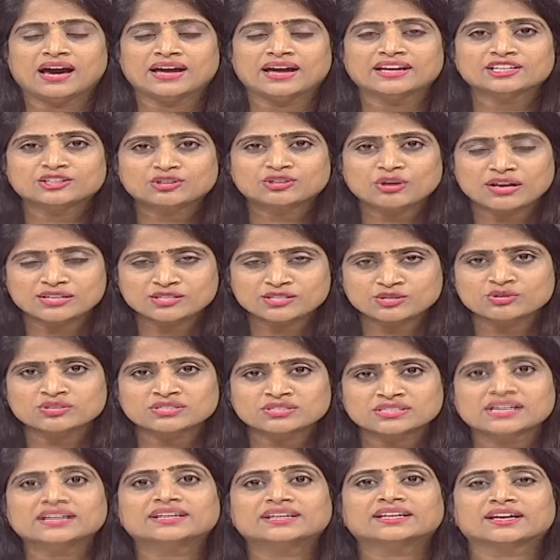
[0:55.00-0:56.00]
ఆయనతో
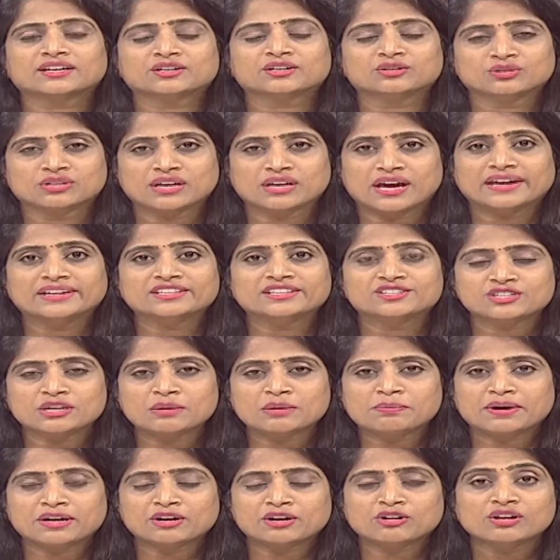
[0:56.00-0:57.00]
అసోసియేట్ అయి ఉంది ఆయన
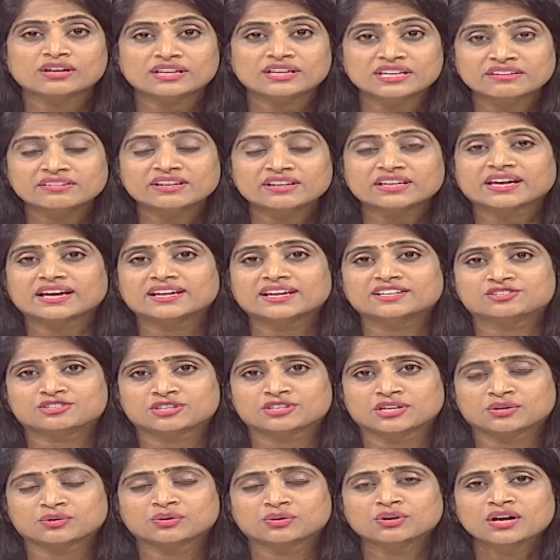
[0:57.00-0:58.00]
ఇచ్చిన పనులు ఈవిడికే
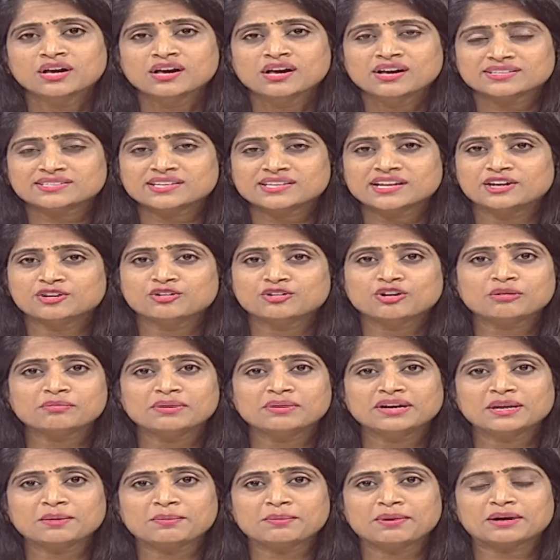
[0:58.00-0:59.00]
ఇచ్చారు అసలు
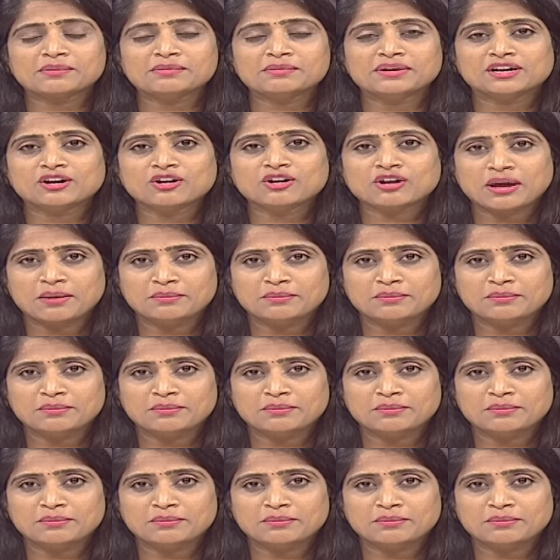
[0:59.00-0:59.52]
ఎన్విరాన్మెంట్ డిపార్ట్మెంట్లో